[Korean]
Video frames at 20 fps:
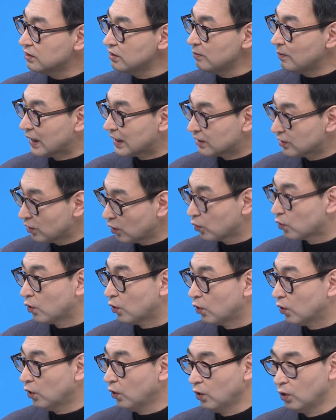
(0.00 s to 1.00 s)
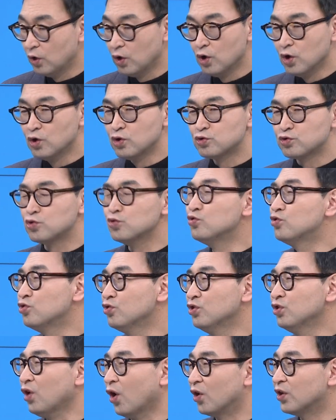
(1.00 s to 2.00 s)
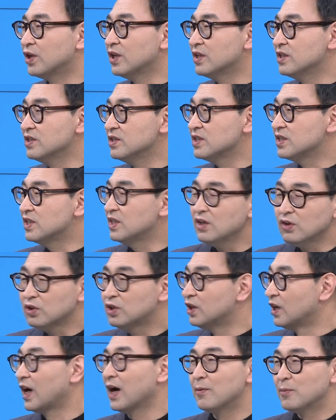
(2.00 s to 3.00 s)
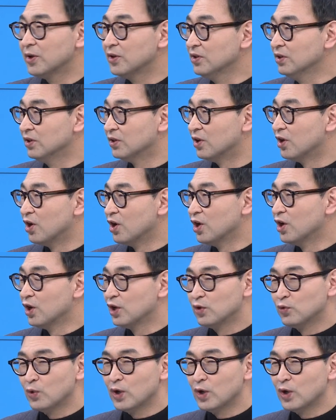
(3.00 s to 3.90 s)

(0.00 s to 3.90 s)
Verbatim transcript: 틀을 만들었고 예. 중국은 어디든지 끼어들어가면은 음.